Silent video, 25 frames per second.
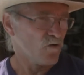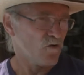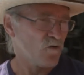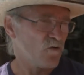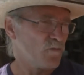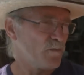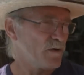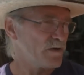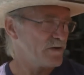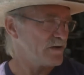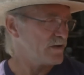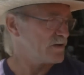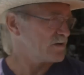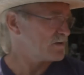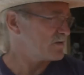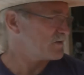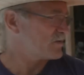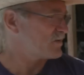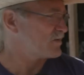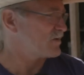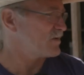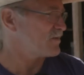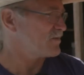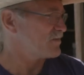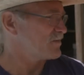Oh, mein
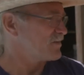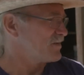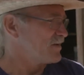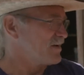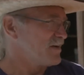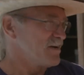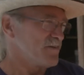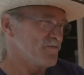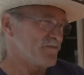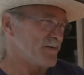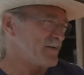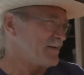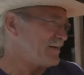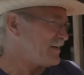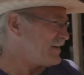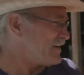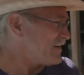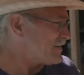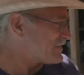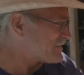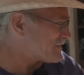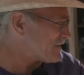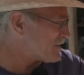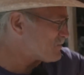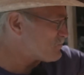Engelchen. Wenn
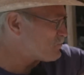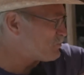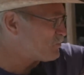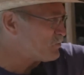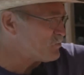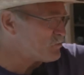ich den